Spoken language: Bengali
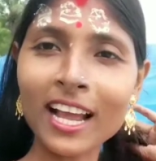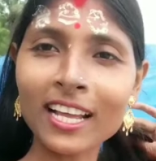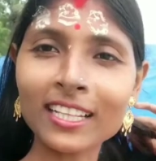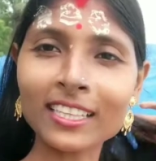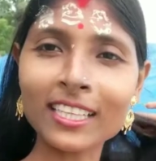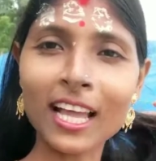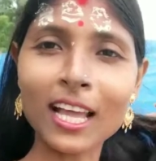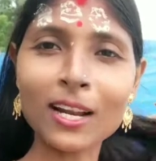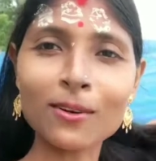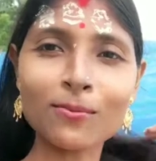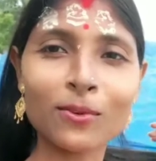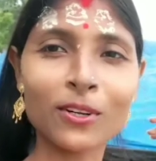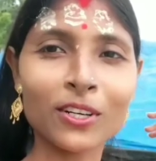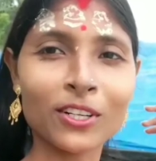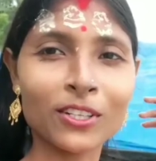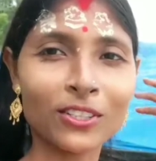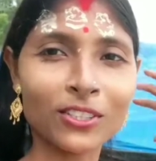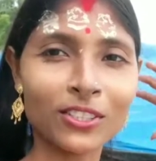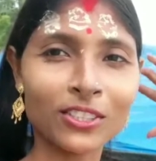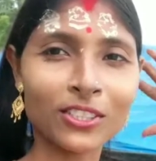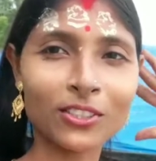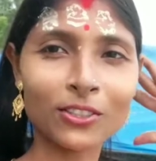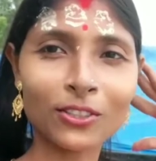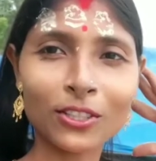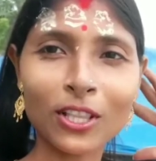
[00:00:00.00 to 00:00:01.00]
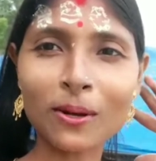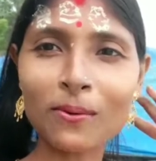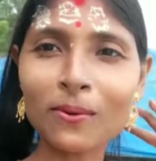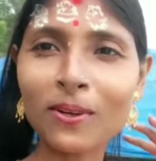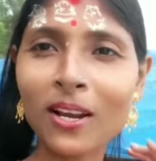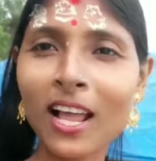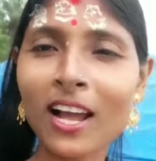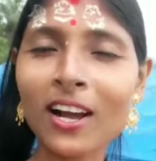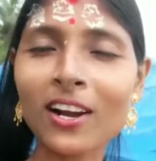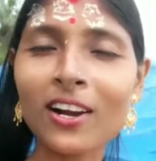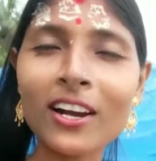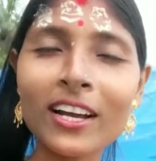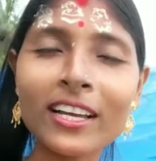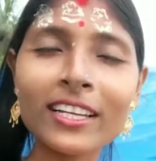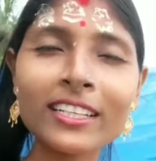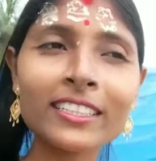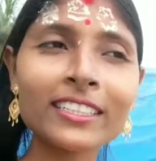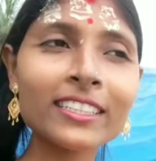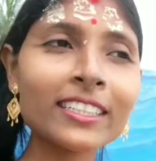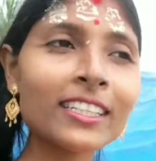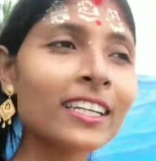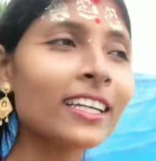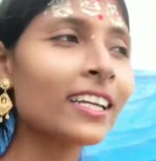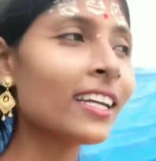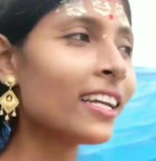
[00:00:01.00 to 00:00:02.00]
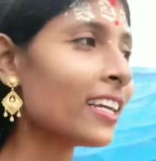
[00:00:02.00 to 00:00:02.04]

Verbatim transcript: আর তারপরে হচ্ছে কথা বলা হয়নি